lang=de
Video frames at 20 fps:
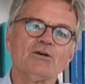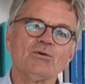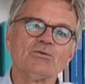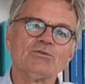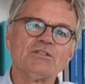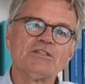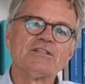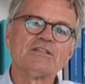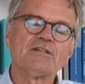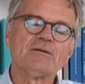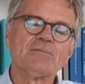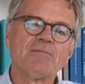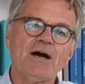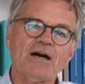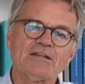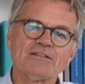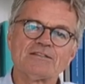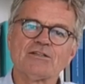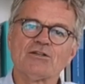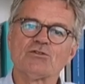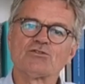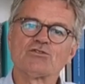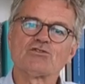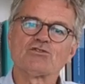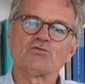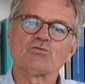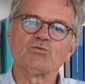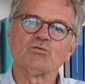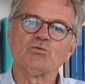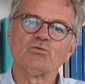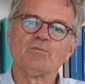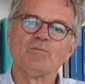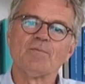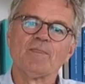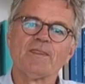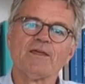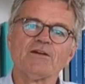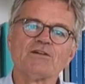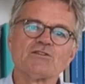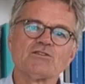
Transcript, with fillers: und ihre Macht auszuüben.